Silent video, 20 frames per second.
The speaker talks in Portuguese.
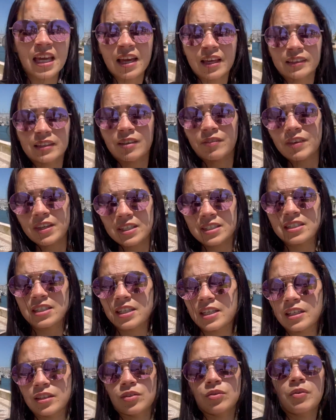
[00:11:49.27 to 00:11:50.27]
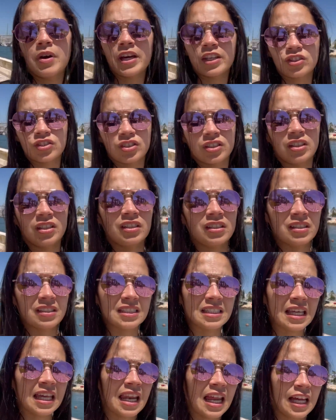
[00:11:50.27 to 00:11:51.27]
tá vencido, é de,
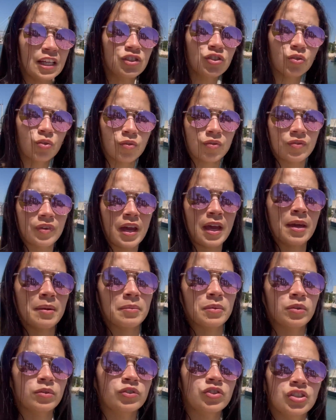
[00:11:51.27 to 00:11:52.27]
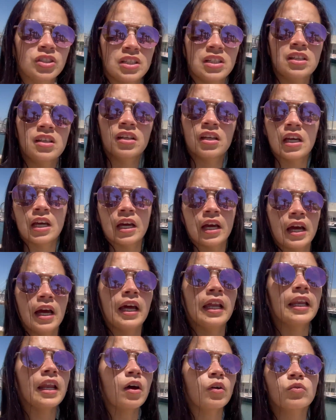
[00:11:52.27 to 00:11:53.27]
sei lá, de novembro, de
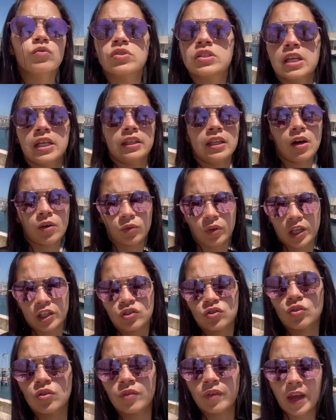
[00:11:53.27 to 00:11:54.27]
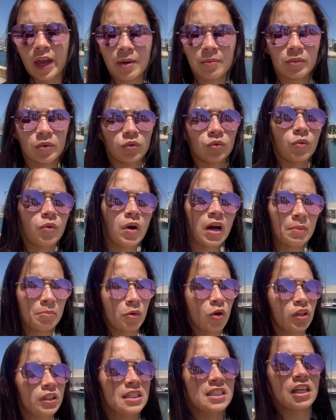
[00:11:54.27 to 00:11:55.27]
Não, não sei, não, não é de novembro. O meu
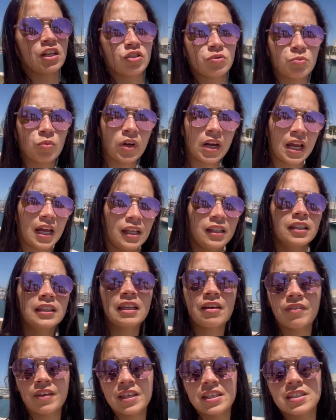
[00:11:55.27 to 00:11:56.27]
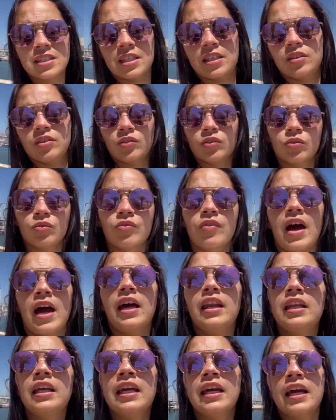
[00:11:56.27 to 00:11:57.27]
atestado de morada tá vencido, não
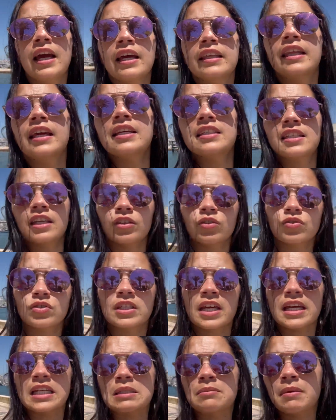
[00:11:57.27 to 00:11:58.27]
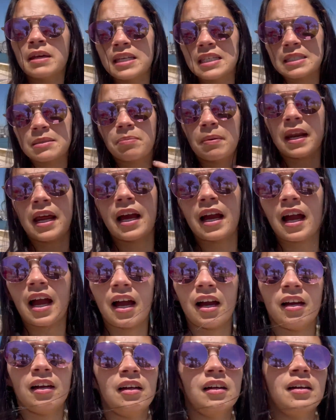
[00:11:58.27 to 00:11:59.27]
vale. Tem que ser dos seis meses para cá.